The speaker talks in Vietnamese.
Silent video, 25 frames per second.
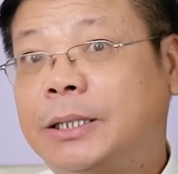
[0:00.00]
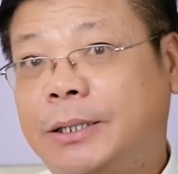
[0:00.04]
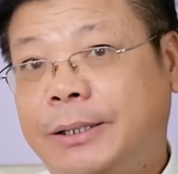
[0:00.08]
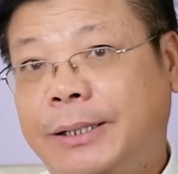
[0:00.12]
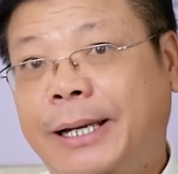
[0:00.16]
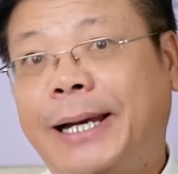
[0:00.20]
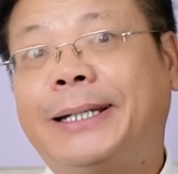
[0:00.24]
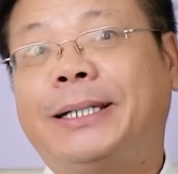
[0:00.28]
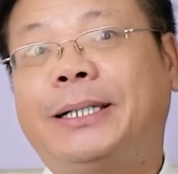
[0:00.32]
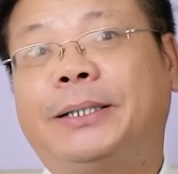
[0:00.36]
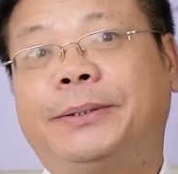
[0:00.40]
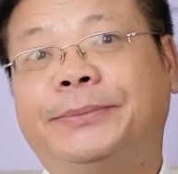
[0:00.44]
Thứ
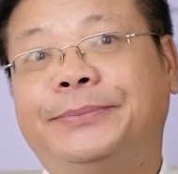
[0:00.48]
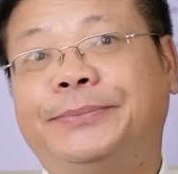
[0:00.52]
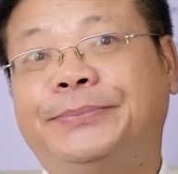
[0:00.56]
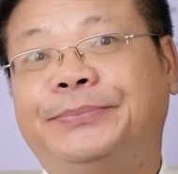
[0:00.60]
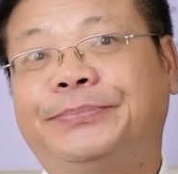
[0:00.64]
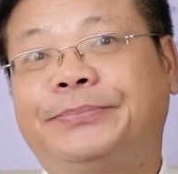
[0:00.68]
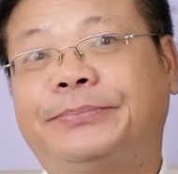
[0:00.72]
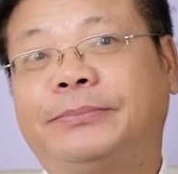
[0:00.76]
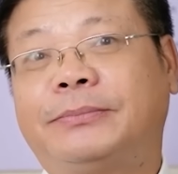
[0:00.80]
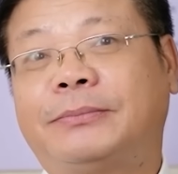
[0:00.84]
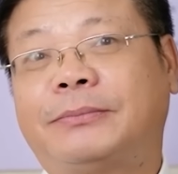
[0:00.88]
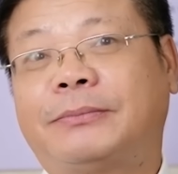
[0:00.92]
nhất,
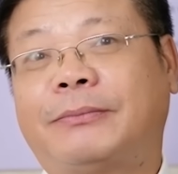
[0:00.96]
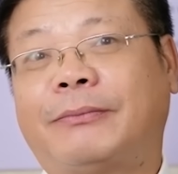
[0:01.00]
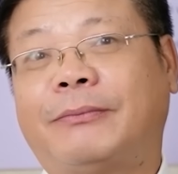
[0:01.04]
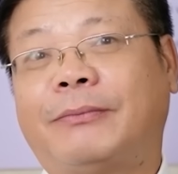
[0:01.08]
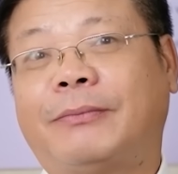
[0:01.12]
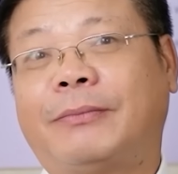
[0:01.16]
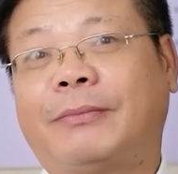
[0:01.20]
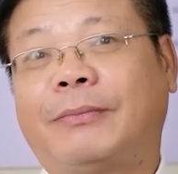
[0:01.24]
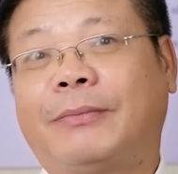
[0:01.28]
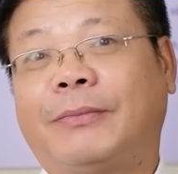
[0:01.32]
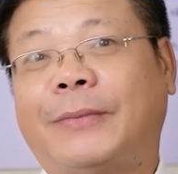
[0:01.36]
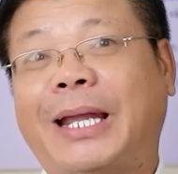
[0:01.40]

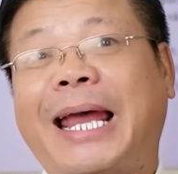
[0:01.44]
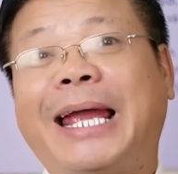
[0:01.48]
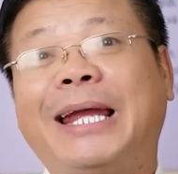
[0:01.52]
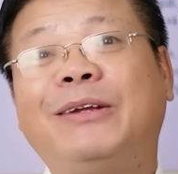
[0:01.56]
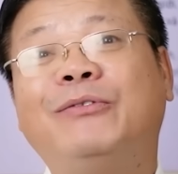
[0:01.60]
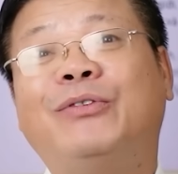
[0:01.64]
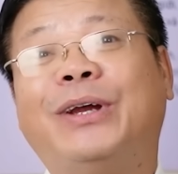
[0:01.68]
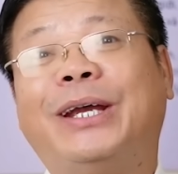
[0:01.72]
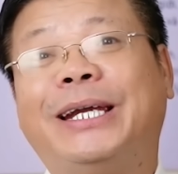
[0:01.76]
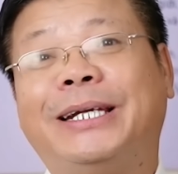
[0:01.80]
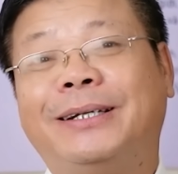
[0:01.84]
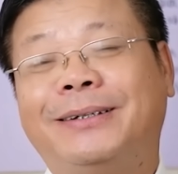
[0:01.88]

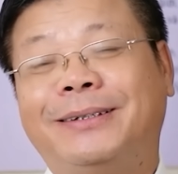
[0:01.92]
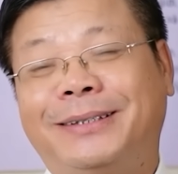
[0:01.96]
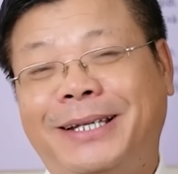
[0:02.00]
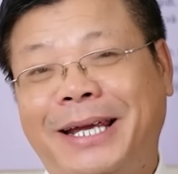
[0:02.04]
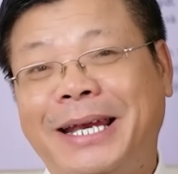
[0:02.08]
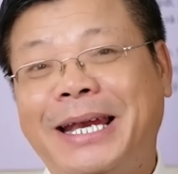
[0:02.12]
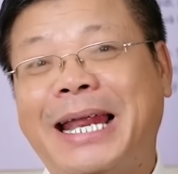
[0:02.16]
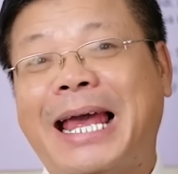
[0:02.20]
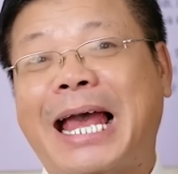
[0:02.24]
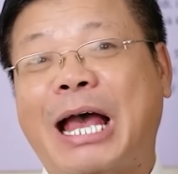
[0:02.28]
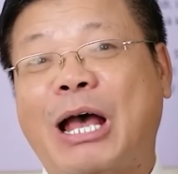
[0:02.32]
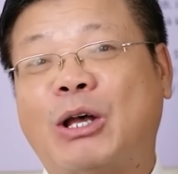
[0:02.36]
anh phải như
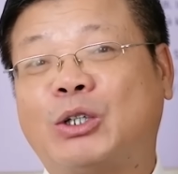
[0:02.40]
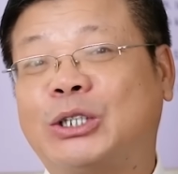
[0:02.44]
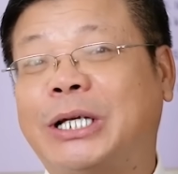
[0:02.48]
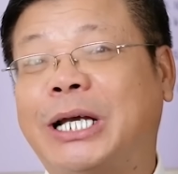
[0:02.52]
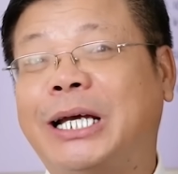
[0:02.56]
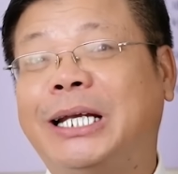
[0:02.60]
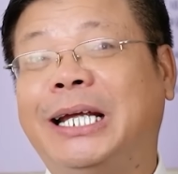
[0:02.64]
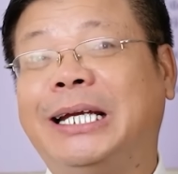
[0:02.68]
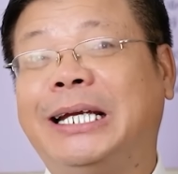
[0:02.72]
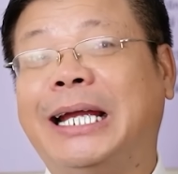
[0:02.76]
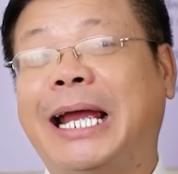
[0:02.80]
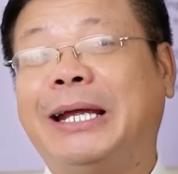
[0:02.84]
thế nào,
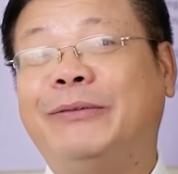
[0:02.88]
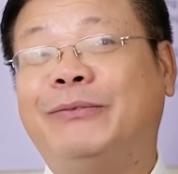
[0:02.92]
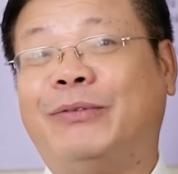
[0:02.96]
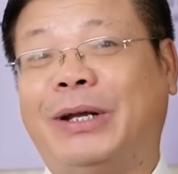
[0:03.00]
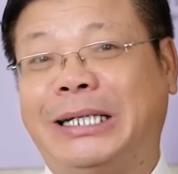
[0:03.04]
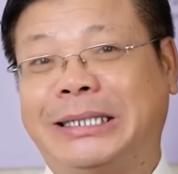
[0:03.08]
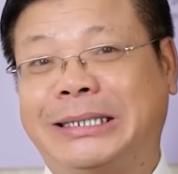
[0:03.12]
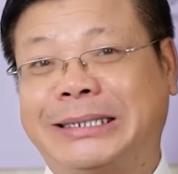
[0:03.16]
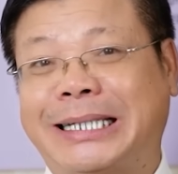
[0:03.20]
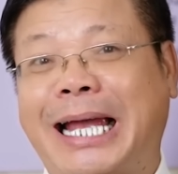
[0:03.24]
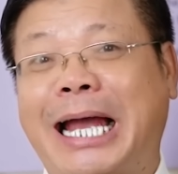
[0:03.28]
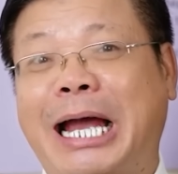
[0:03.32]
gia đình anh
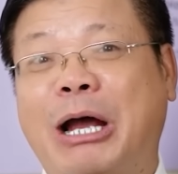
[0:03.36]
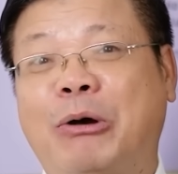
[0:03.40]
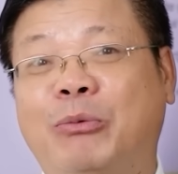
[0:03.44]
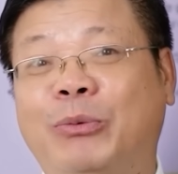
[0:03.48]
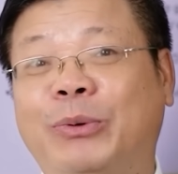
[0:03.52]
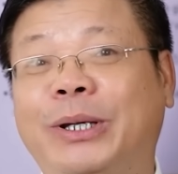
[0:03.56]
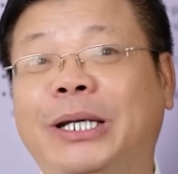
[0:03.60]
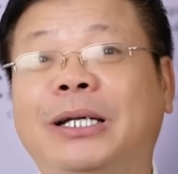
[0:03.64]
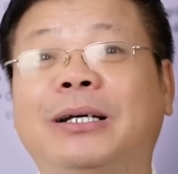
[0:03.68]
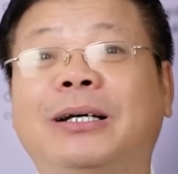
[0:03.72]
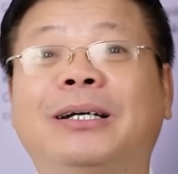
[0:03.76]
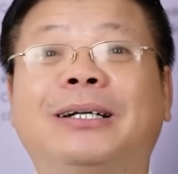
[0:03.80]
phải sao
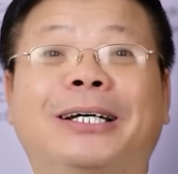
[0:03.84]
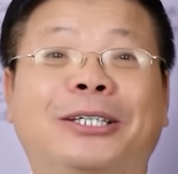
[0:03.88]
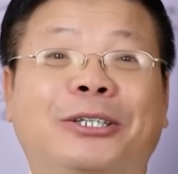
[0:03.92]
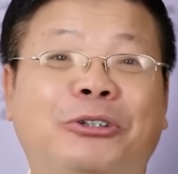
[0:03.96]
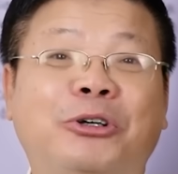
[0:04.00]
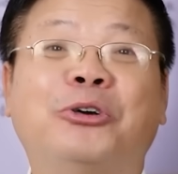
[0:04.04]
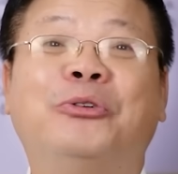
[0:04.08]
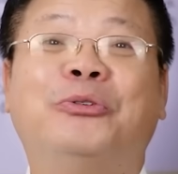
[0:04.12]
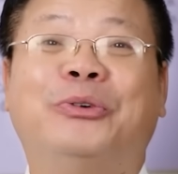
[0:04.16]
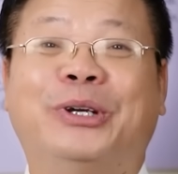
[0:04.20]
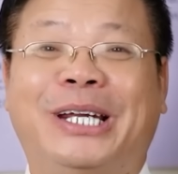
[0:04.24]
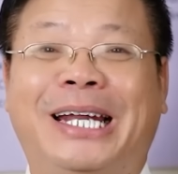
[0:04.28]
mới đưa được
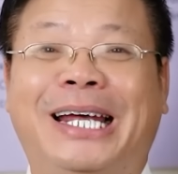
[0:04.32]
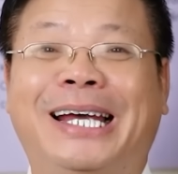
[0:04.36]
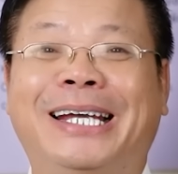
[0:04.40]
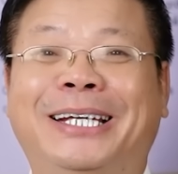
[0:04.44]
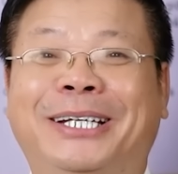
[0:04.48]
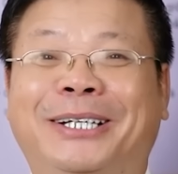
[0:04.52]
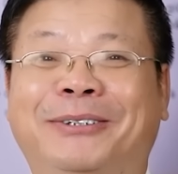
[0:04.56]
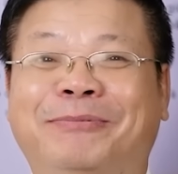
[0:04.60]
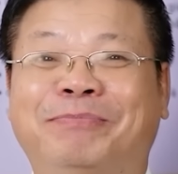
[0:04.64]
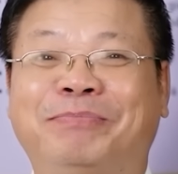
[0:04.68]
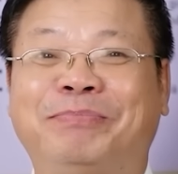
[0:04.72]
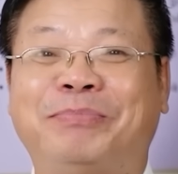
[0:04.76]
tôi về
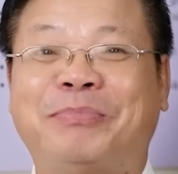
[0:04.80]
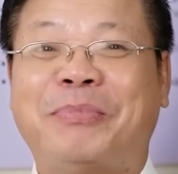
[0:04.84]
đây.